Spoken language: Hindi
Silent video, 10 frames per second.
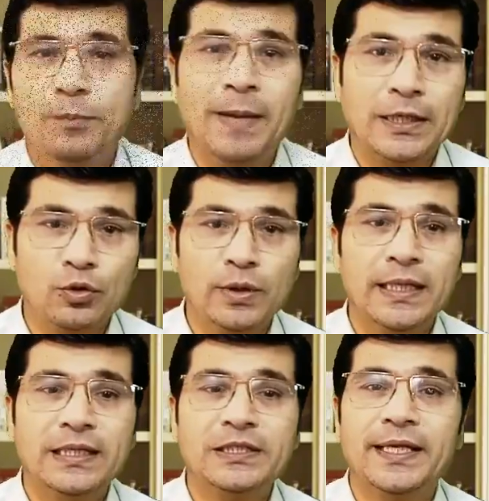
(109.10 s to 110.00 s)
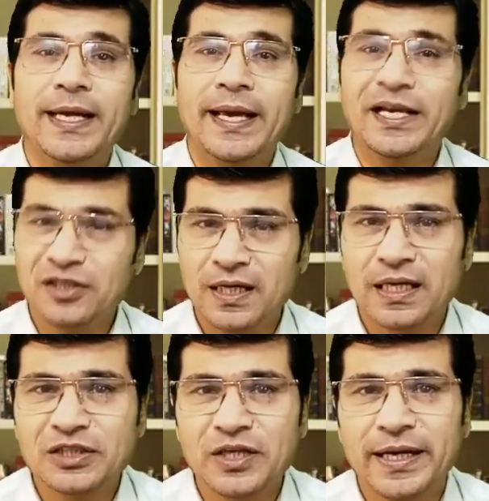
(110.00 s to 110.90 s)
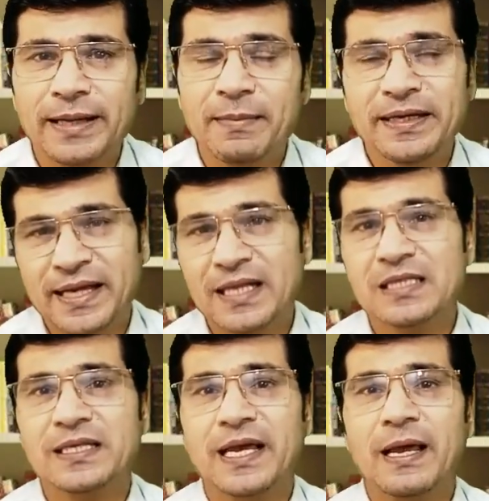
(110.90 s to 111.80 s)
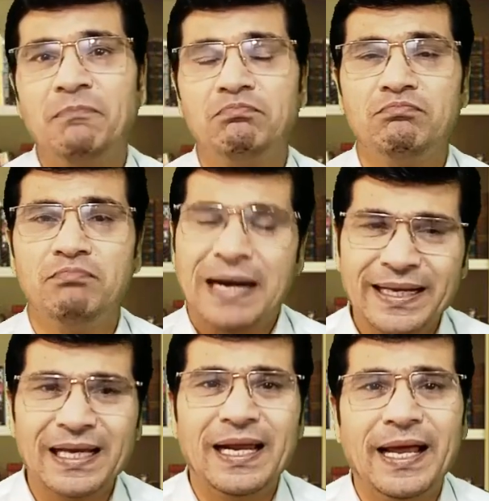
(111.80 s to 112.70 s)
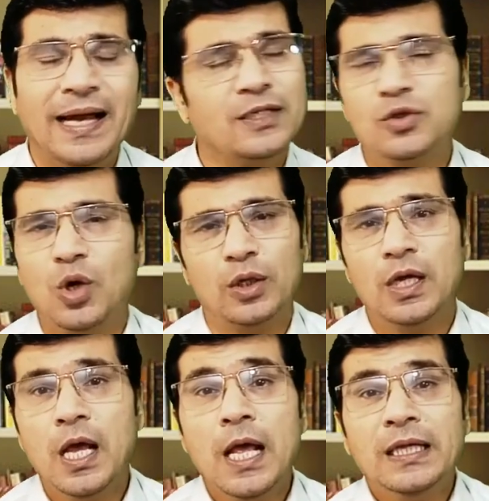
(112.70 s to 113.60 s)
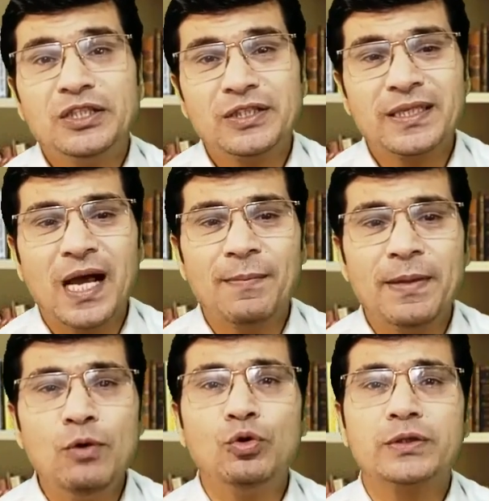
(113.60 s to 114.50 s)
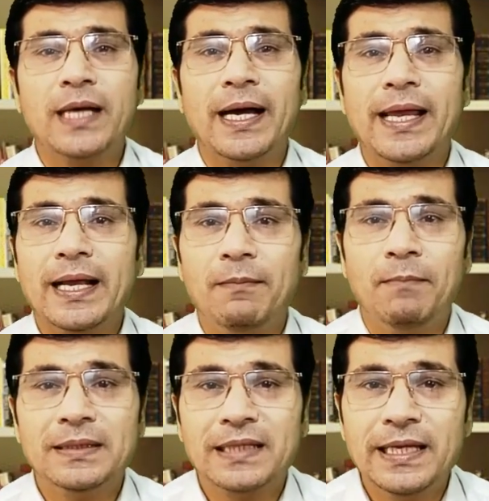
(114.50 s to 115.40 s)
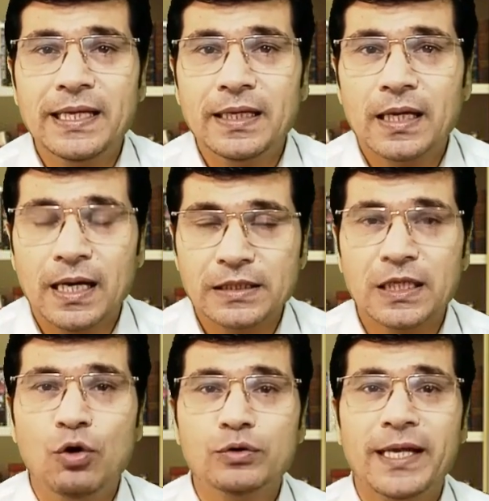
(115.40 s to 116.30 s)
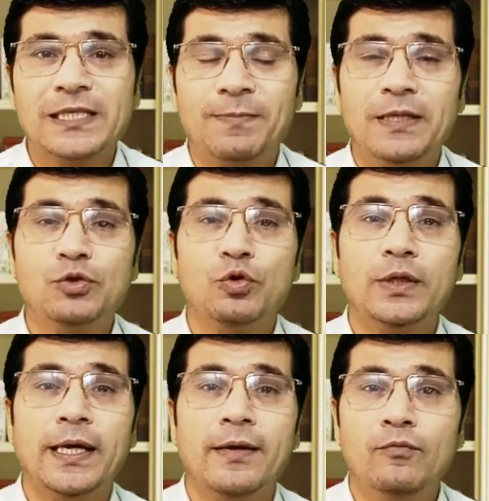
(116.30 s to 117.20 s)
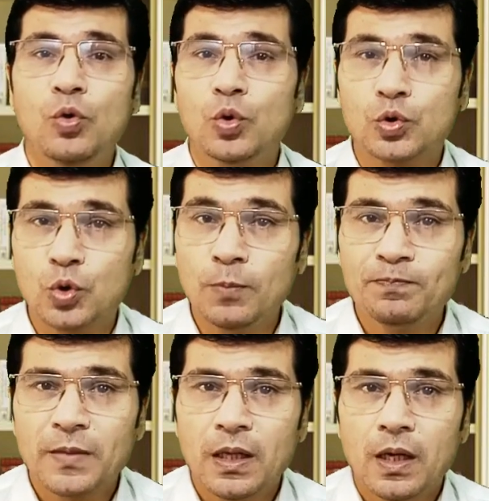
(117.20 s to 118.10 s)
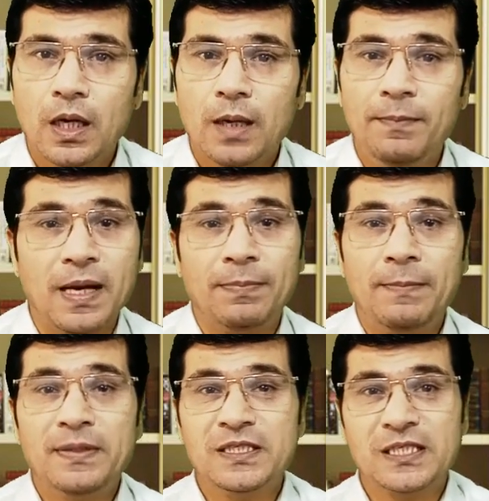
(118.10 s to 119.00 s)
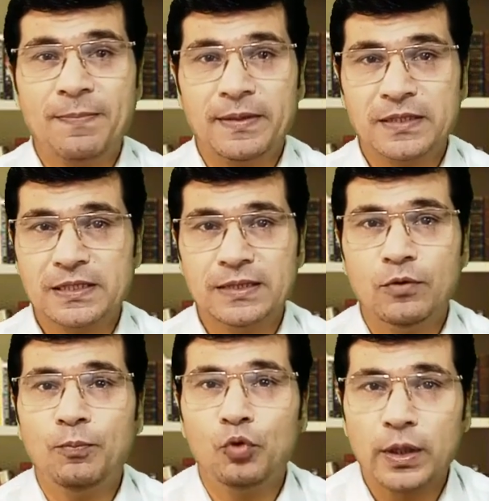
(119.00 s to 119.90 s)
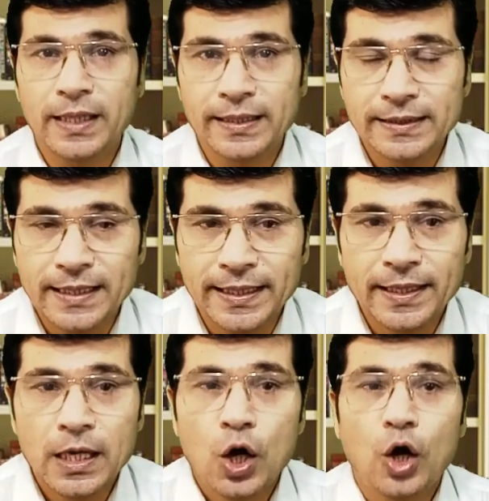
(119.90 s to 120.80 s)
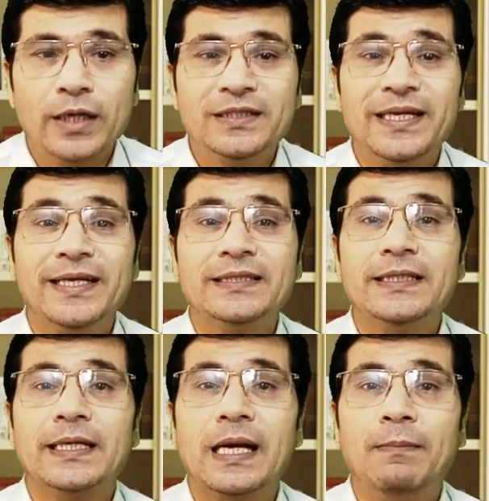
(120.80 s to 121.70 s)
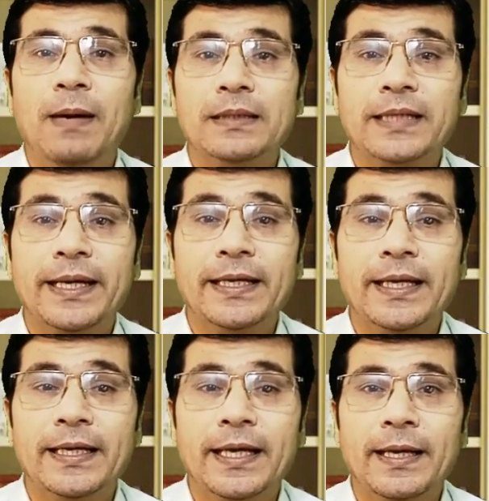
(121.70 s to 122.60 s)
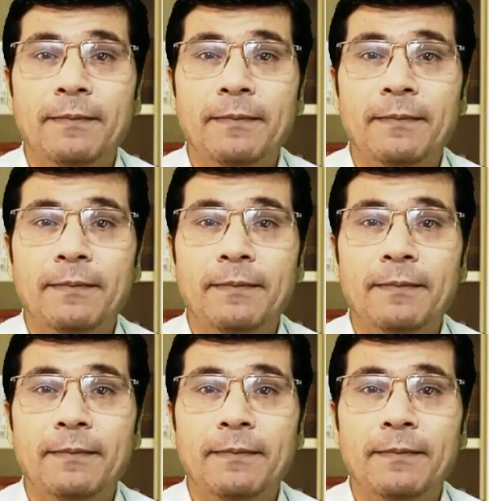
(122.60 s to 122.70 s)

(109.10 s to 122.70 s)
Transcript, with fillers: पेट्रोल के खर्चे हैं किचन का खर्चा है मेंटेनेंस है मेडिकल है एंड सो ऑन जितना भी उसका एक मंथली खर्चा होता है एक्सपेंस होता है वो उसको अपने बिजनेस के पैसे से वो पूरा कर देता है और इस तरीके से अगर आप बात करेंगे कि